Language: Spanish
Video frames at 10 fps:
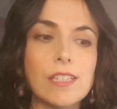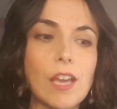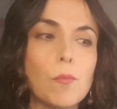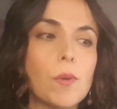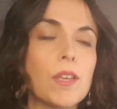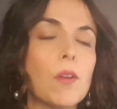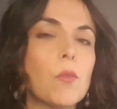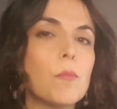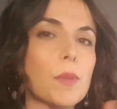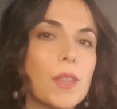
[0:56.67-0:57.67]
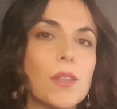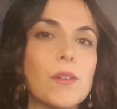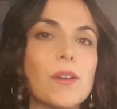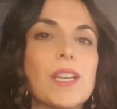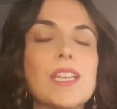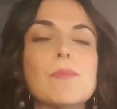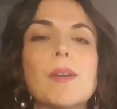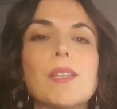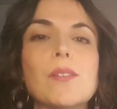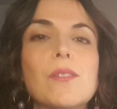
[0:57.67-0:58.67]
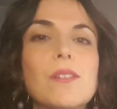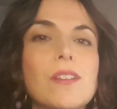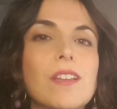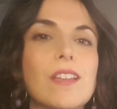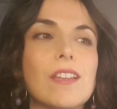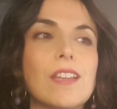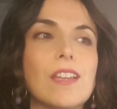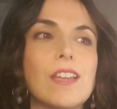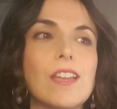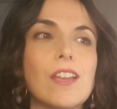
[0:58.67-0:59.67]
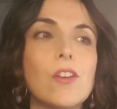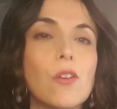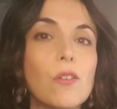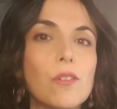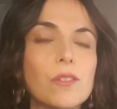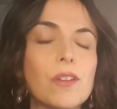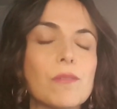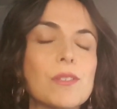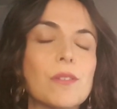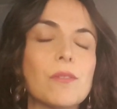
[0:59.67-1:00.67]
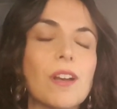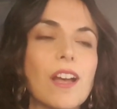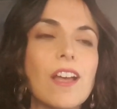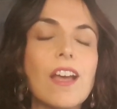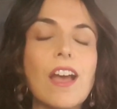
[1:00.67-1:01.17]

Si hay por ahí algún vídeo en español, eh, no, lo, no, lo, he visto nunca.